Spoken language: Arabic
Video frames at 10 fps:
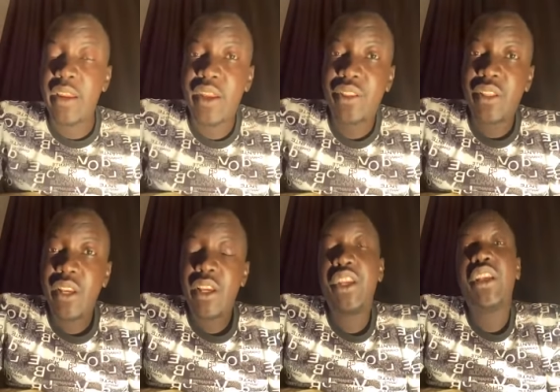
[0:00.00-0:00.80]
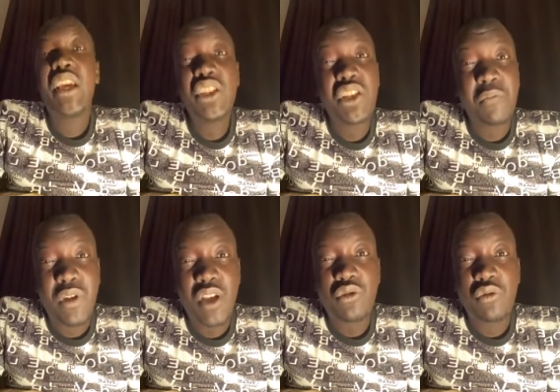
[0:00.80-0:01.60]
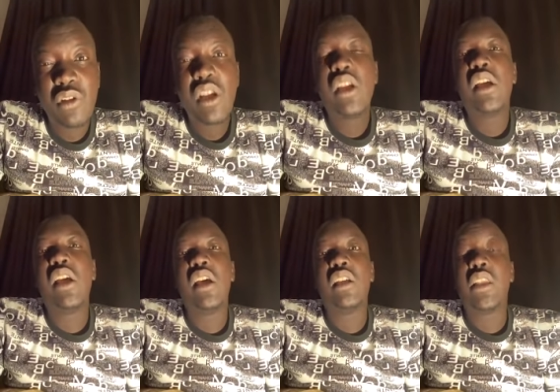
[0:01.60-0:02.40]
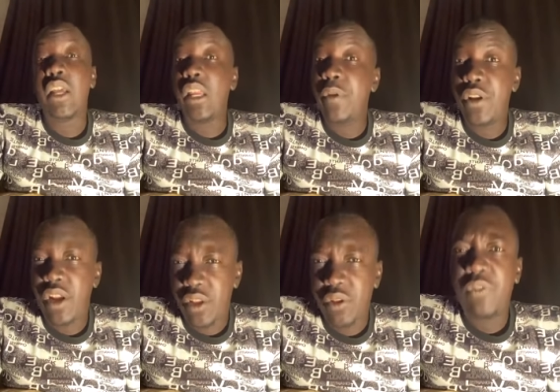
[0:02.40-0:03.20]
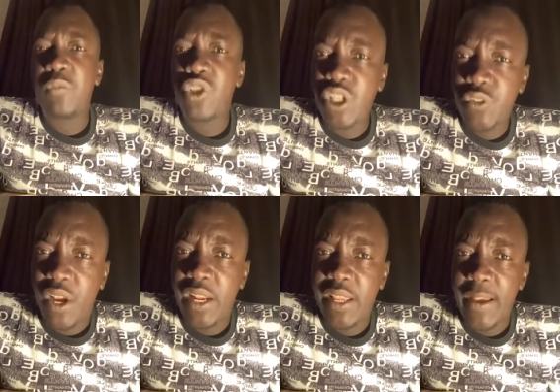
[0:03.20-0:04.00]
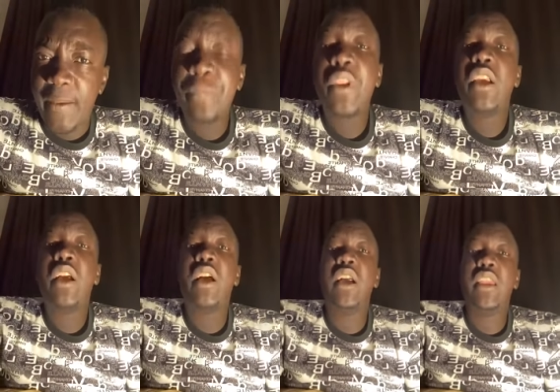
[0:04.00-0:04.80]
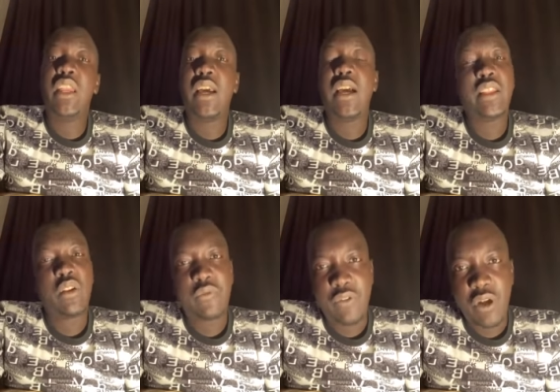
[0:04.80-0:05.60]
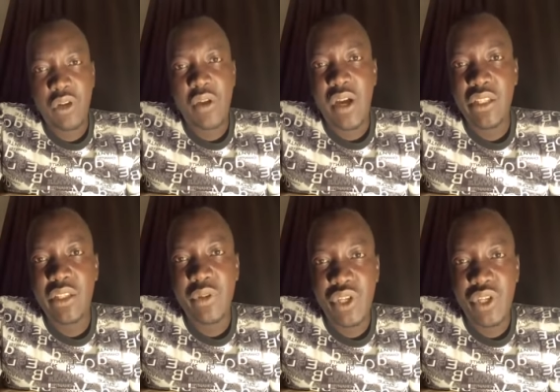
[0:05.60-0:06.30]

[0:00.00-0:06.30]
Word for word: على الارض يتهشم رأسه آه، تقريبا رددوه في مستشفى علياء آه، إلى أن توفاه الله عز